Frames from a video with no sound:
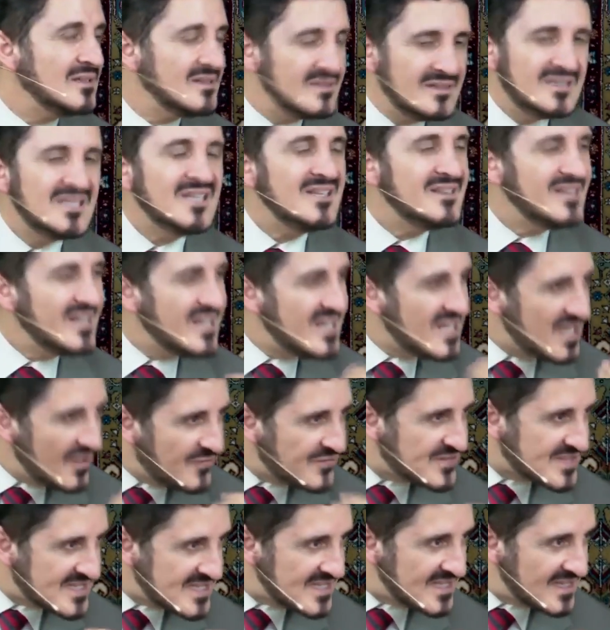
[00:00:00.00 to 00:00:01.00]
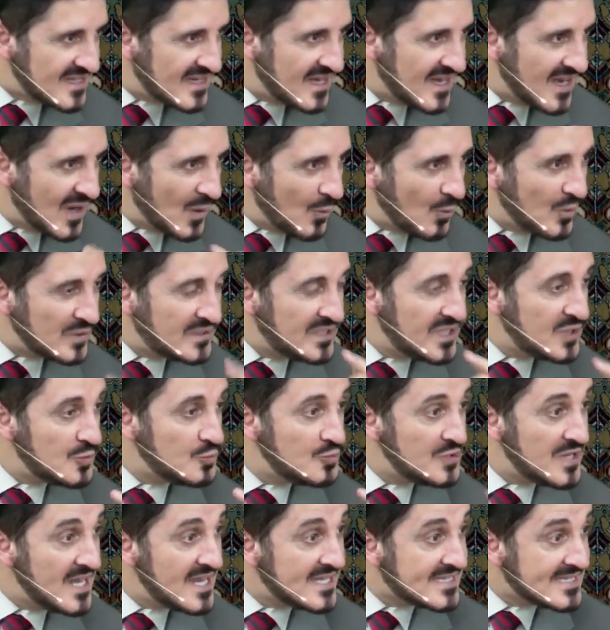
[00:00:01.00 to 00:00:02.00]
ديني لنفسي ودين
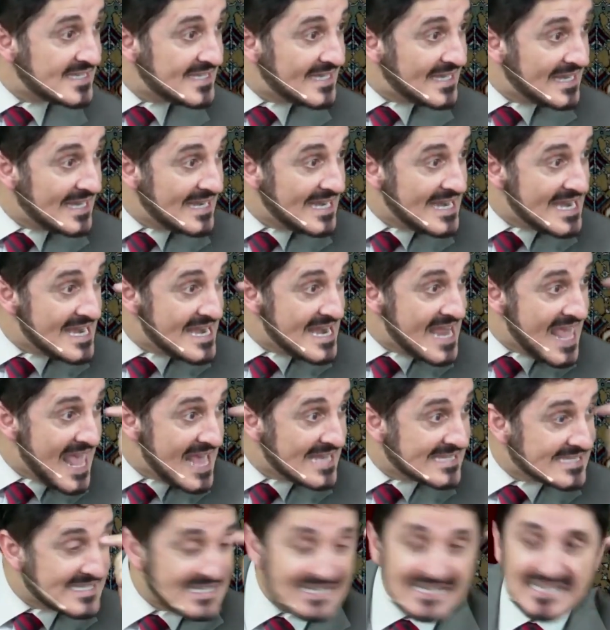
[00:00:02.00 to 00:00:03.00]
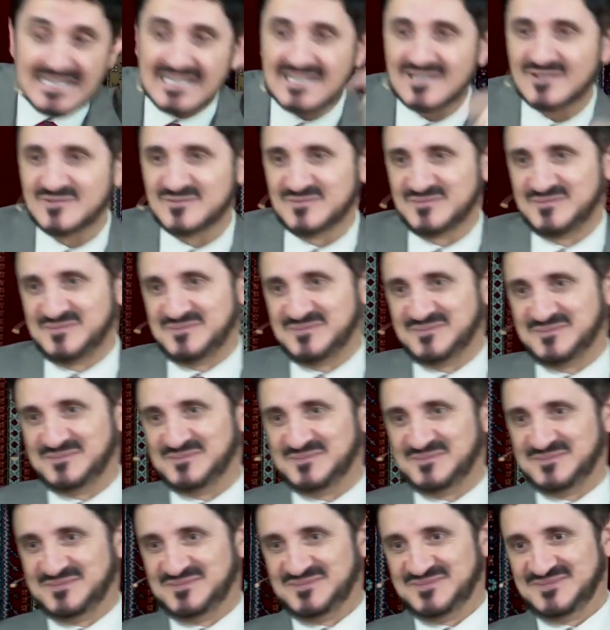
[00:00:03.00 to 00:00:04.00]
الناس للناس
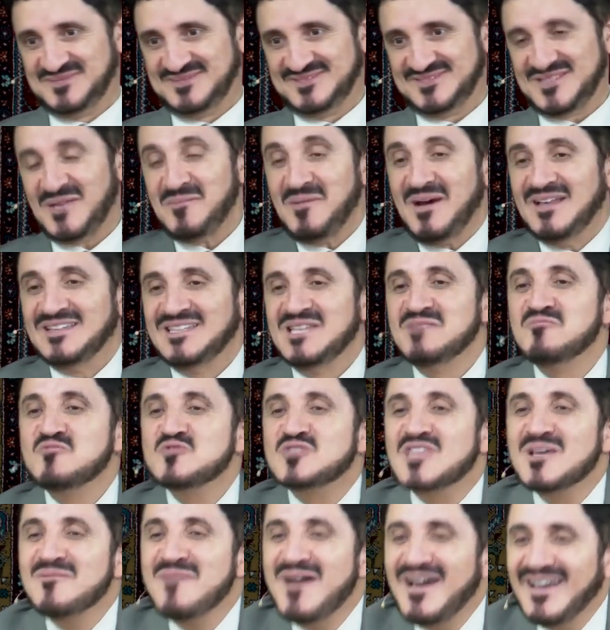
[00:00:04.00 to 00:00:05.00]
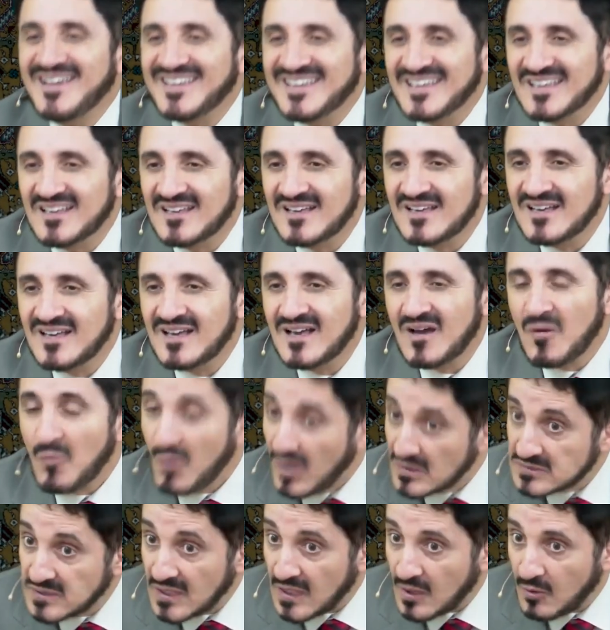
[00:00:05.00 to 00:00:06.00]
طبعا دين مجتمعي
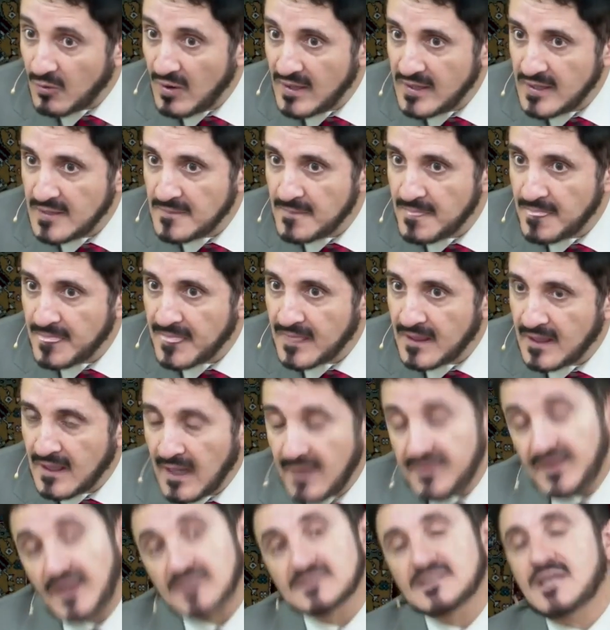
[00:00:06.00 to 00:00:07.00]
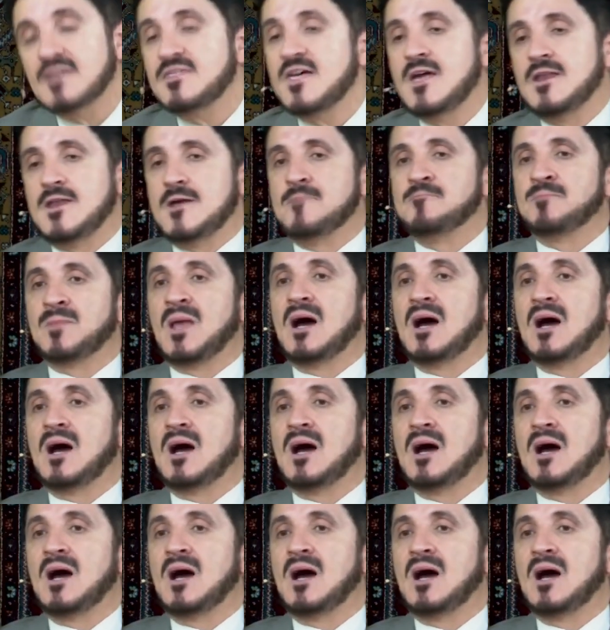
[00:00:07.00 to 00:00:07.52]
واضح يا اخواني هذه قضيه ثانيه